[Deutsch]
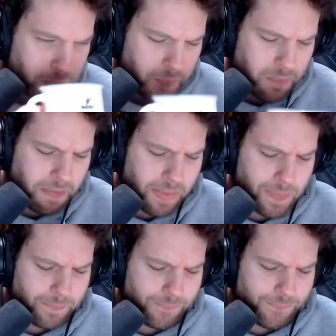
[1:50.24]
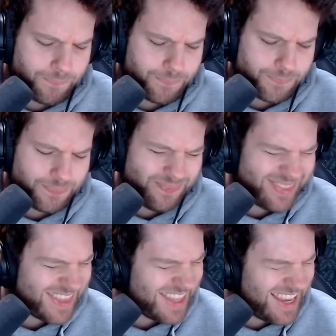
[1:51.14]
Mmh.
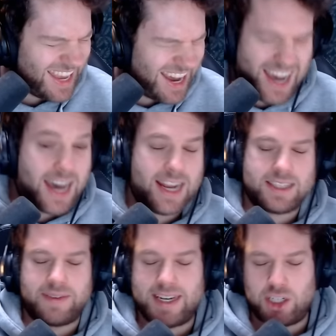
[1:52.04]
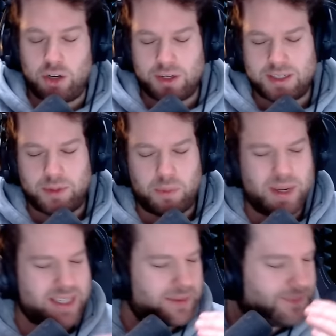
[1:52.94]
Ah, der zweite Schluck ist immer noch
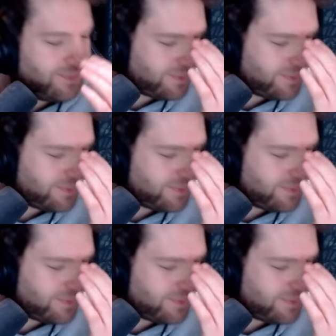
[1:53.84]
besser